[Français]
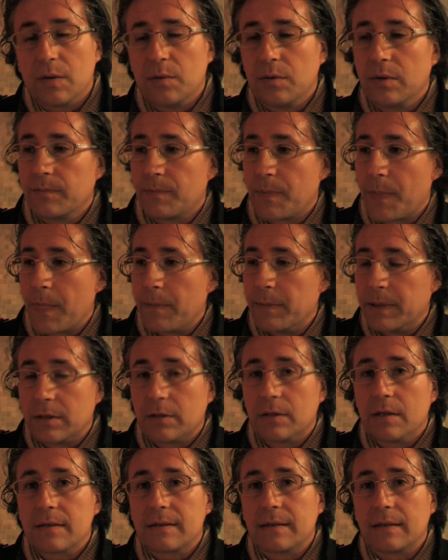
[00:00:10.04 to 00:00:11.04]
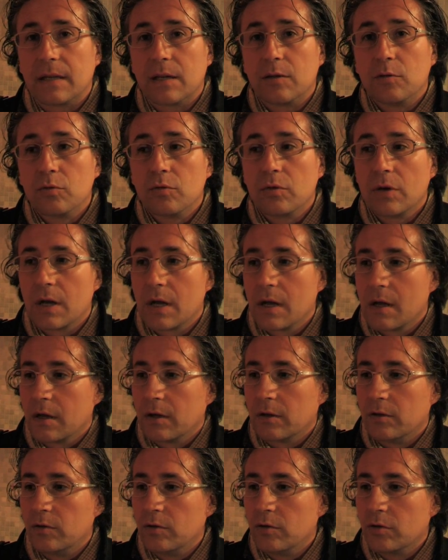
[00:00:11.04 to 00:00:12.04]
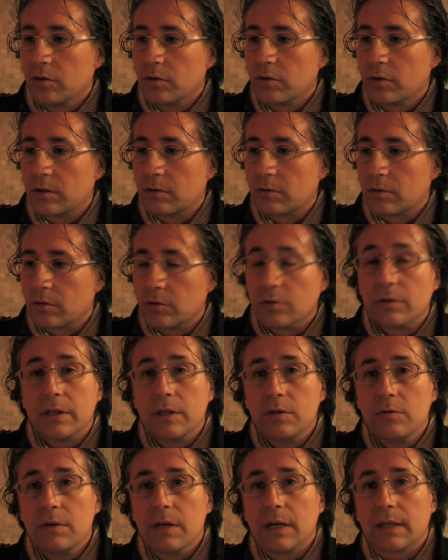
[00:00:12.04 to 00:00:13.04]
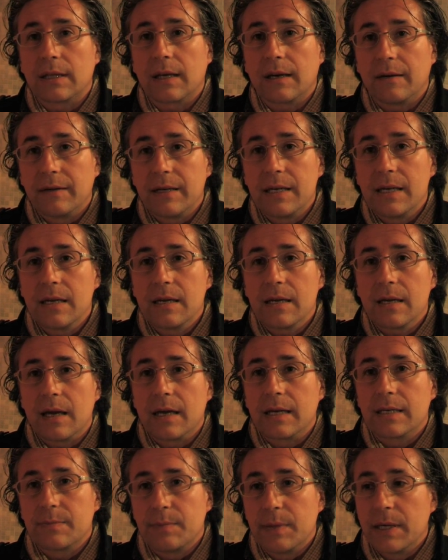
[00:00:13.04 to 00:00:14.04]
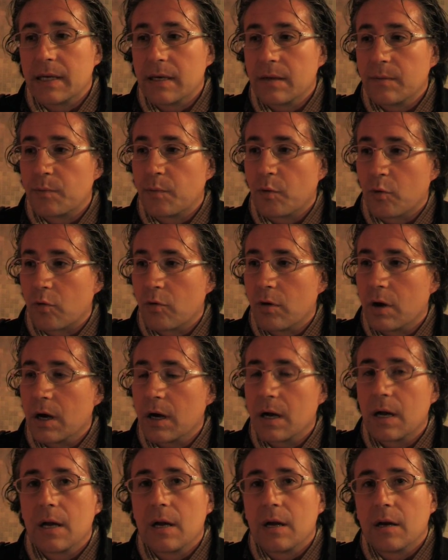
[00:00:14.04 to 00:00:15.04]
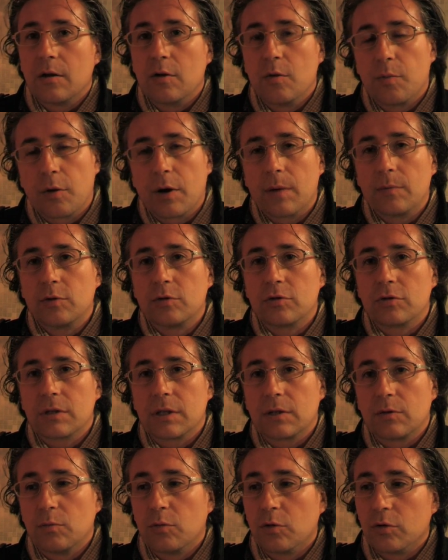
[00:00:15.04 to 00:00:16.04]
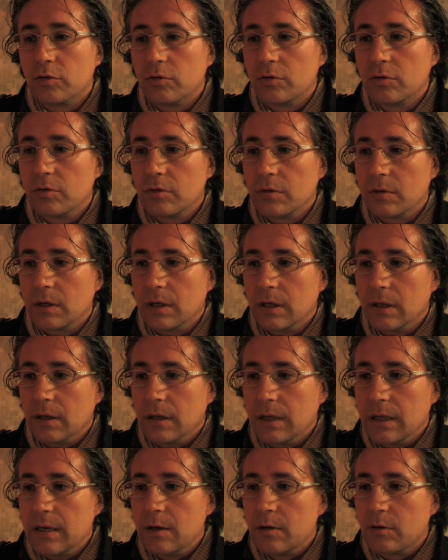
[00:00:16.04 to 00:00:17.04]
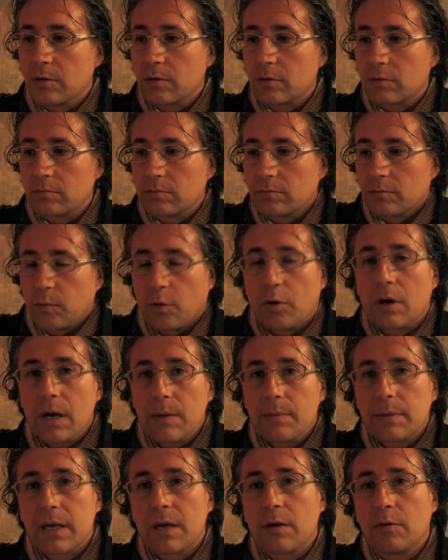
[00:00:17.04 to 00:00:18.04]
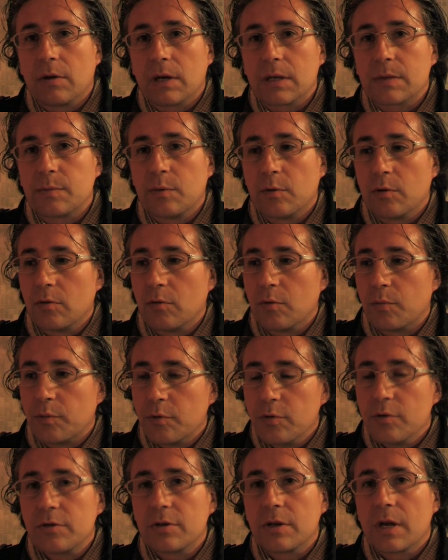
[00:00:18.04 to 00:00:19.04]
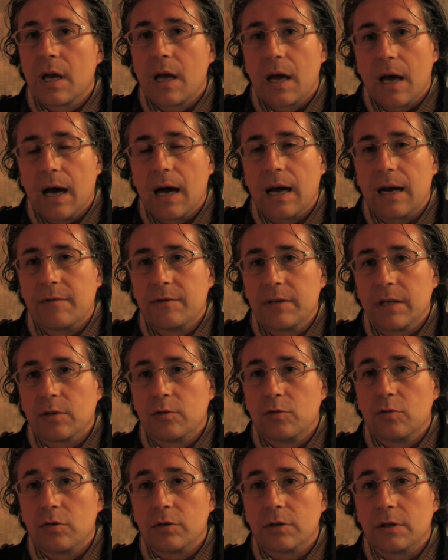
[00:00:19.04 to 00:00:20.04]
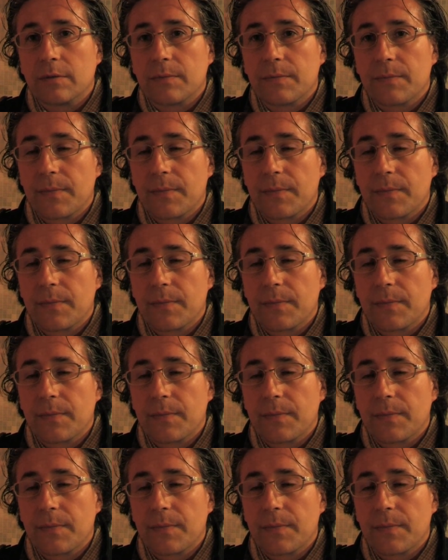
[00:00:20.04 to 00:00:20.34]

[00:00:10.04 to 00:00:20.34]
et maintenant c'est à nous de continuer à travailler, à expliquer pourquoi le programme de Josette Bourdeux est le programme qui correspond au plus à l'avenir de Lourdes.